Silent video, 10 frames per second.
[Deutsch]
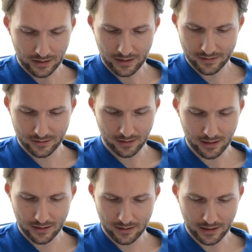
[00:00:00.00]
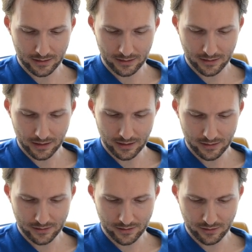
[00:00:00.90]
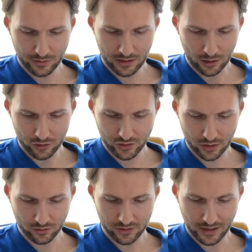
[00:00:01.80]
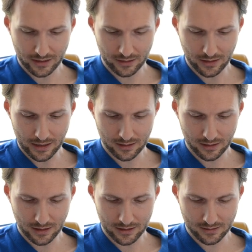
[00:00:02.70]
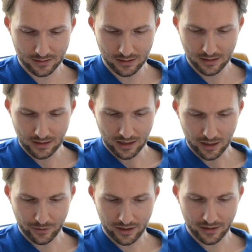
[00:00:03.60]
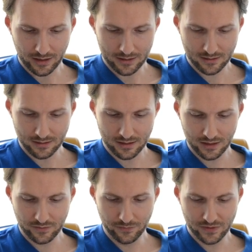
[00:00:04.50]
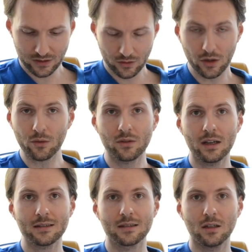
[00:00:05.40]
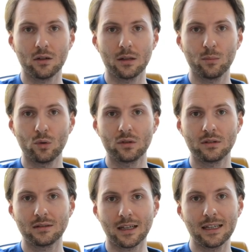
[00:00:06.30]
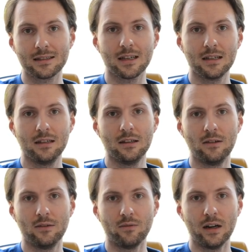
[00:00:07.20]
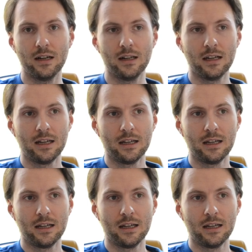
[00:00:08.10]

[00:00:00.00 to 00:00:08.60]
erste Hand, eigentlich geil, Silber, Ausstattung ist echt, echt nice, aber kein ACC 15,9. Und da ist genau der Punkt, da geht es halt hin, weil